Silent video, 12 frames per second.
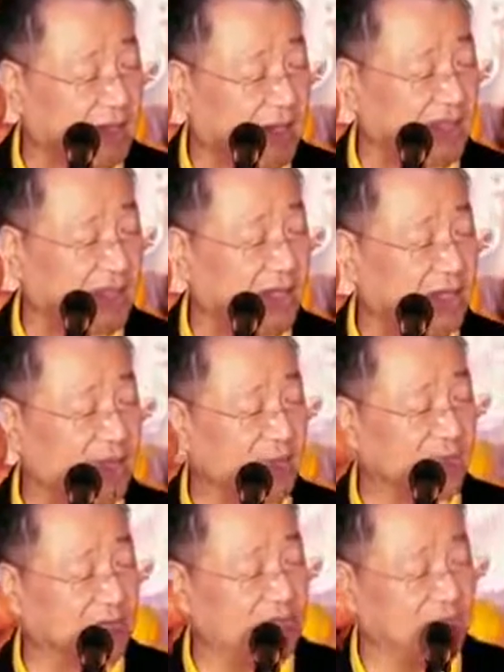他现在有
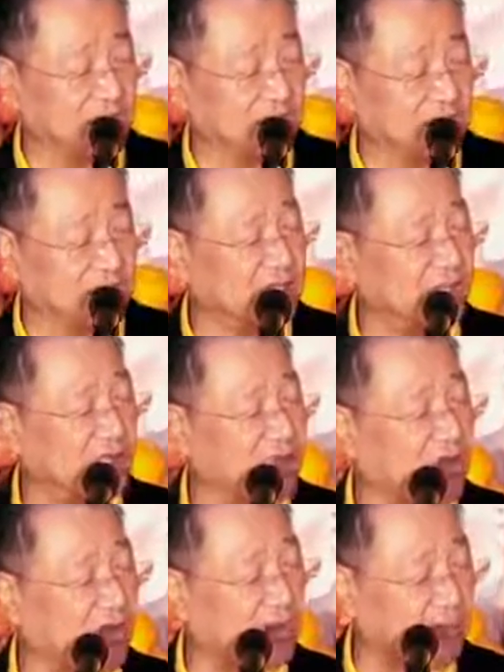两个问题：一个是
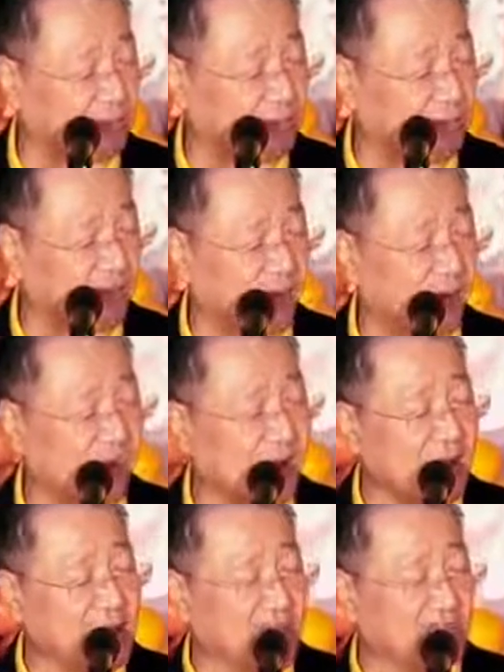腰很不好，
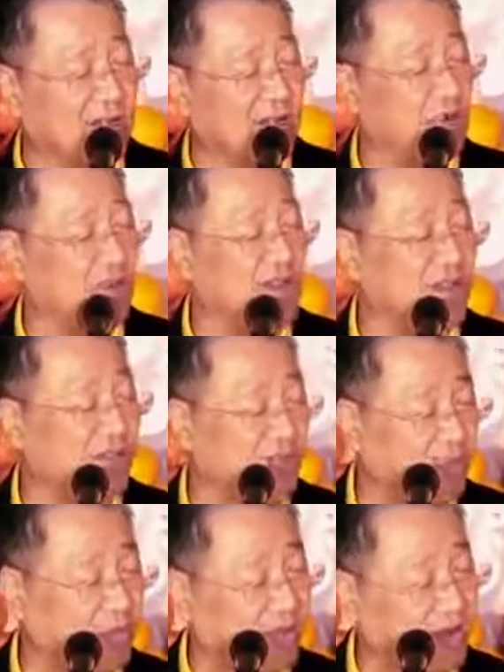还有一个关
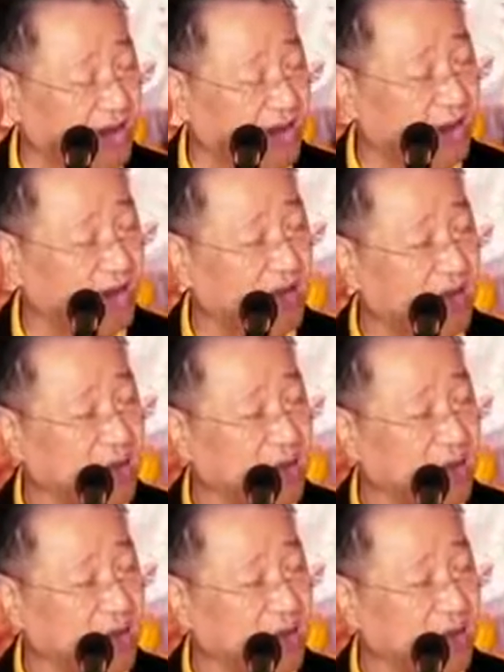节不好，